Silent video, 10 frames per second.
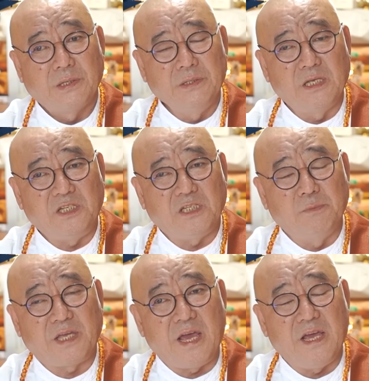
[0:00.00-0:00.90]
근데
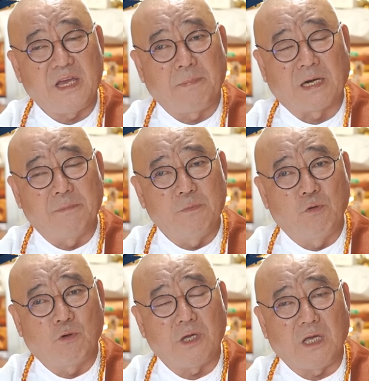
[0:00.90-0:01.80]
지금 계획에 바람이
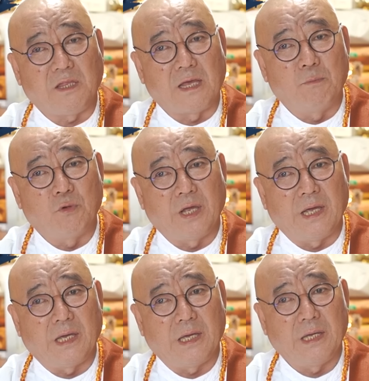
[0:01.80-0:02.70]
불고 있기
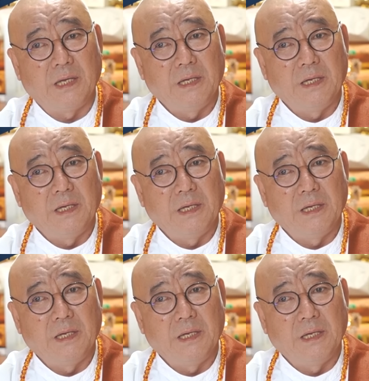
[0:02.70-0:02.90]
때문에,